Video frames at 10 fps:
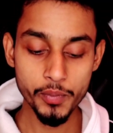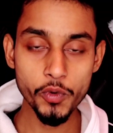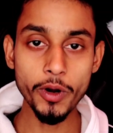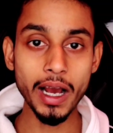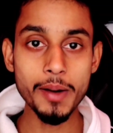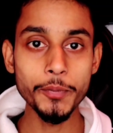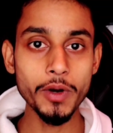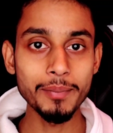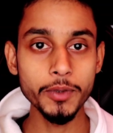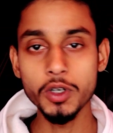पूरा का
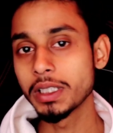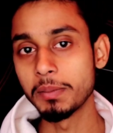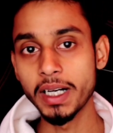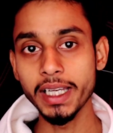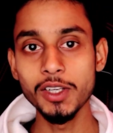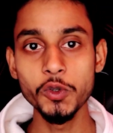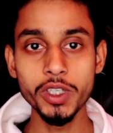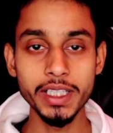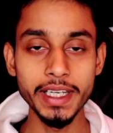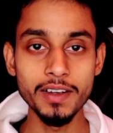पूरा आपको धमाके
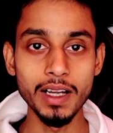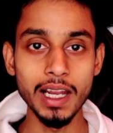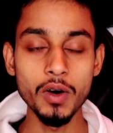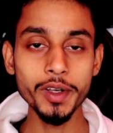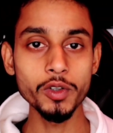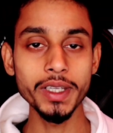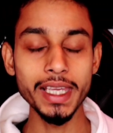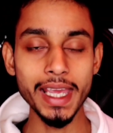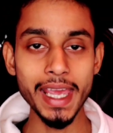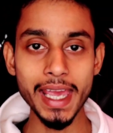लूट देने वाला हूं क्योंकि